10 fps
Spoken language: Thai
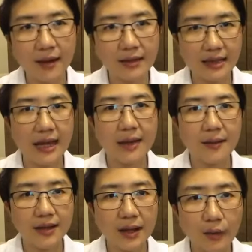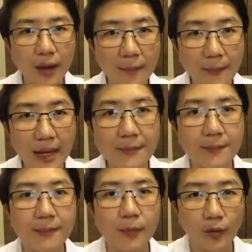อย่างเงี้ย เรียกว่าไม่
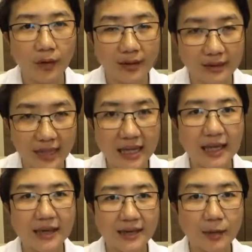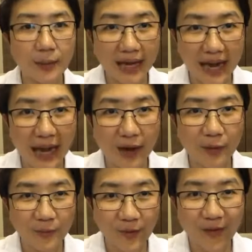ปกติต้องไปหา
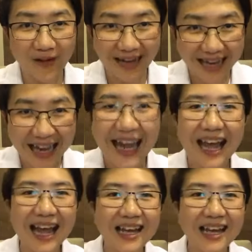คุณหมอนะคะ